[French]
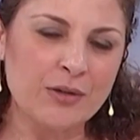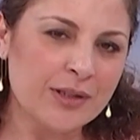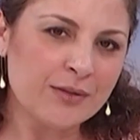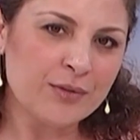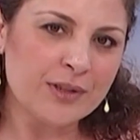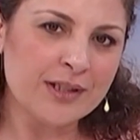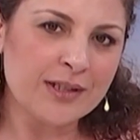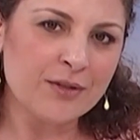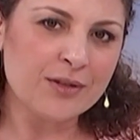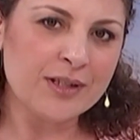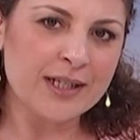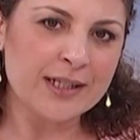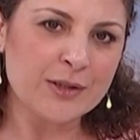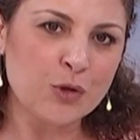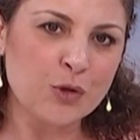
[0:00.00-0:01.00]
Rendez-vous était
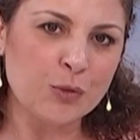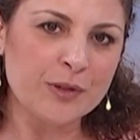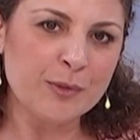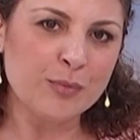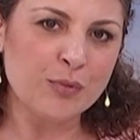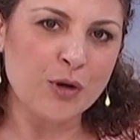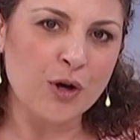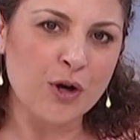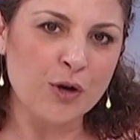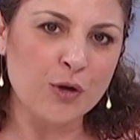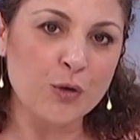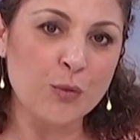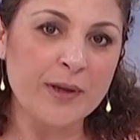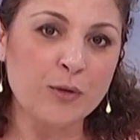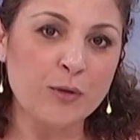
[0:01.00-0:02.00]
donné à la Turbie pour un
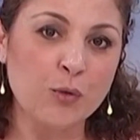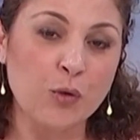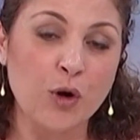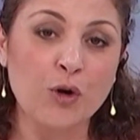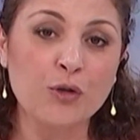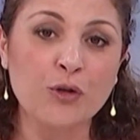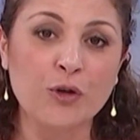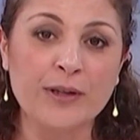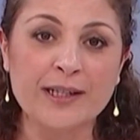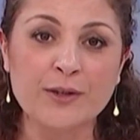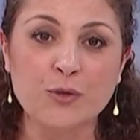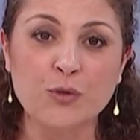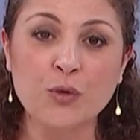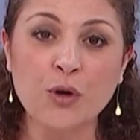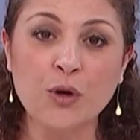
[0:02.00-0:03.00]
d'eau grandeur
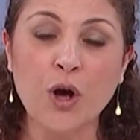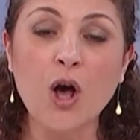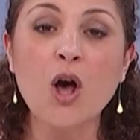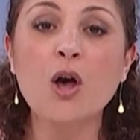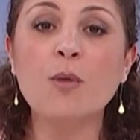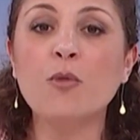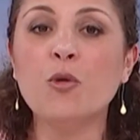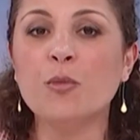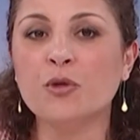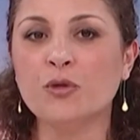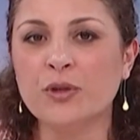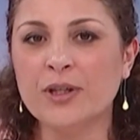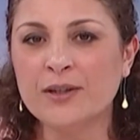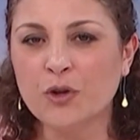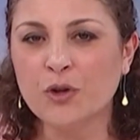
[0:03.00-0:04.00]
nature, un moment
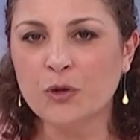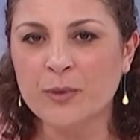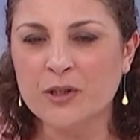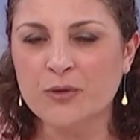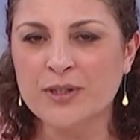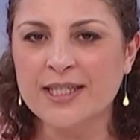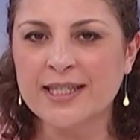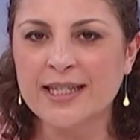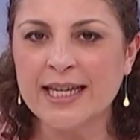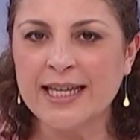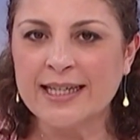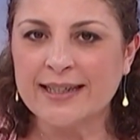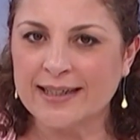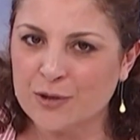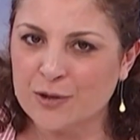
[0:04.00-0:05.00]
de détente, mais aussi
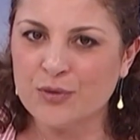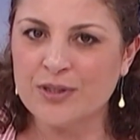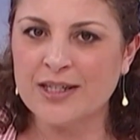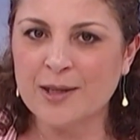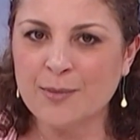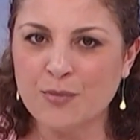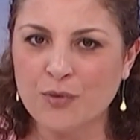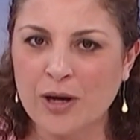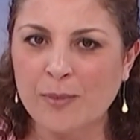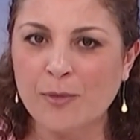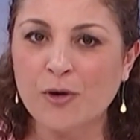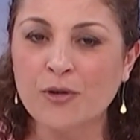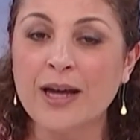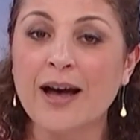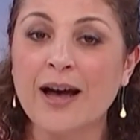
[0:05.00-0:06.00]
très utile pour
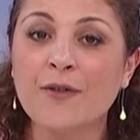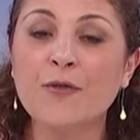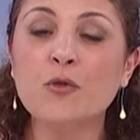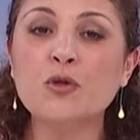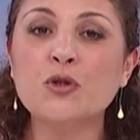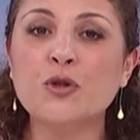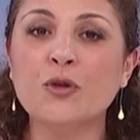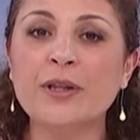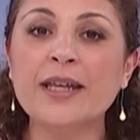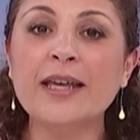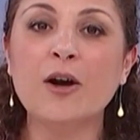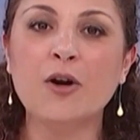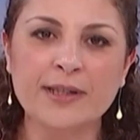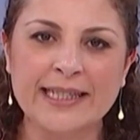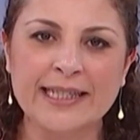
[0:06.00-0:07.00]
apprendre à
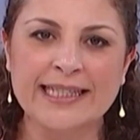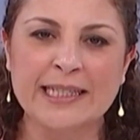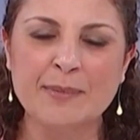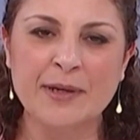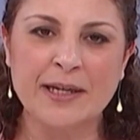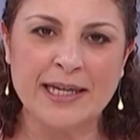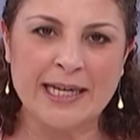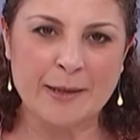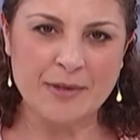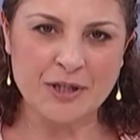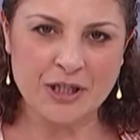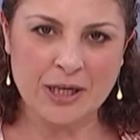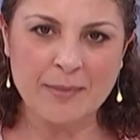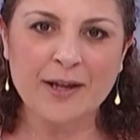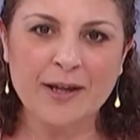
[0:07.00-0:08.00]
fonctionner en équipe.
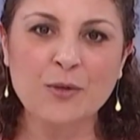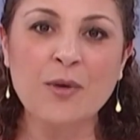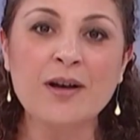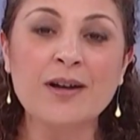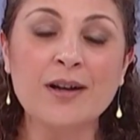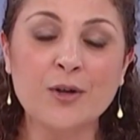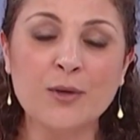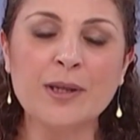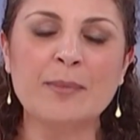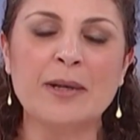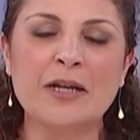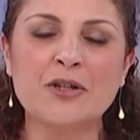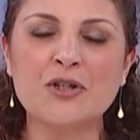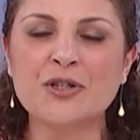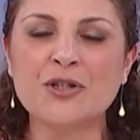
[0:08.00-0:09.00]
Michel Bernouin, Loïc
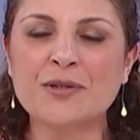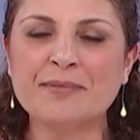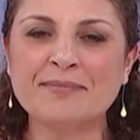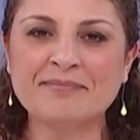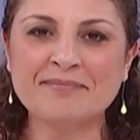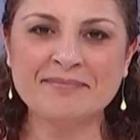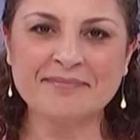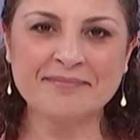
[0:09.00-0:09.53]
Blache.